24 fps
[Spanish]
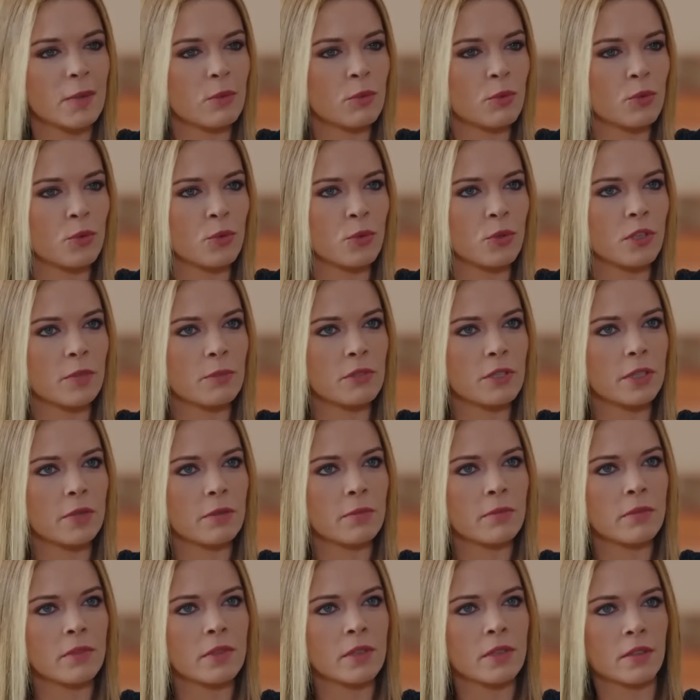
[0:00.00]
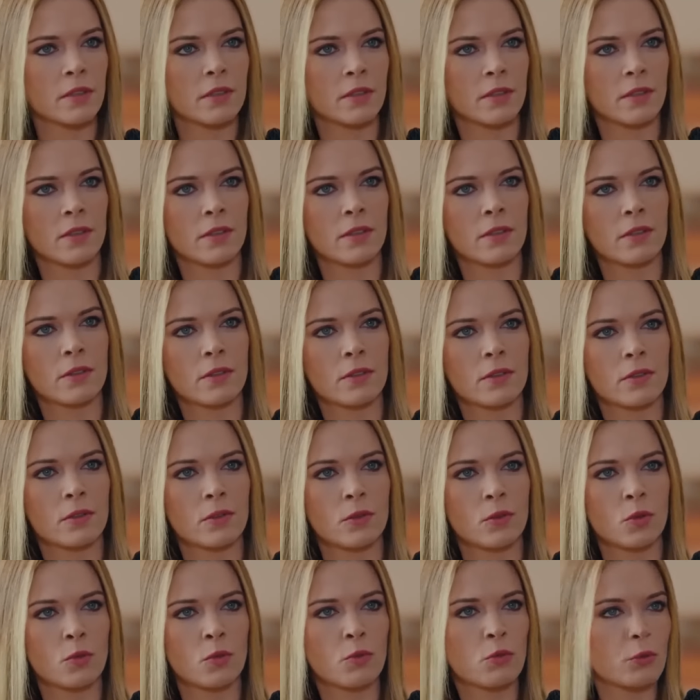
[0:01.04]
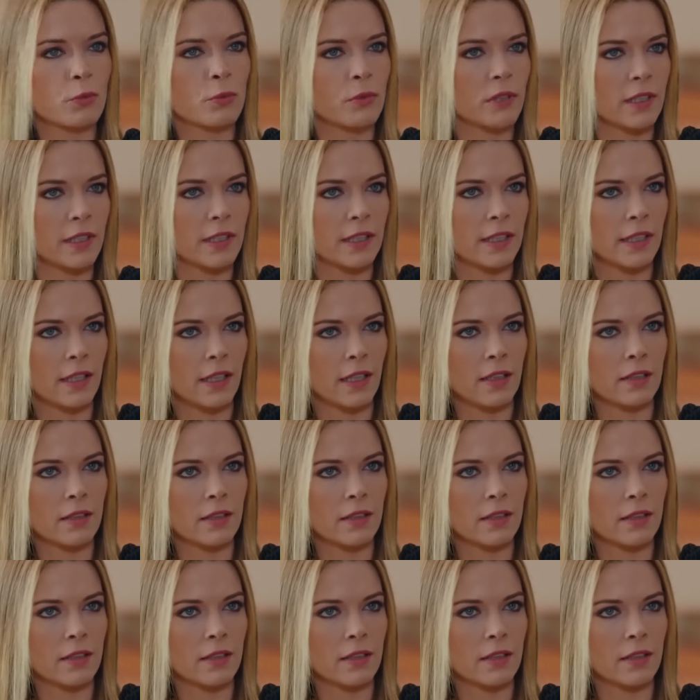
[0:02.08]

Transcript: No suena nada, cariño. Ellas dos no me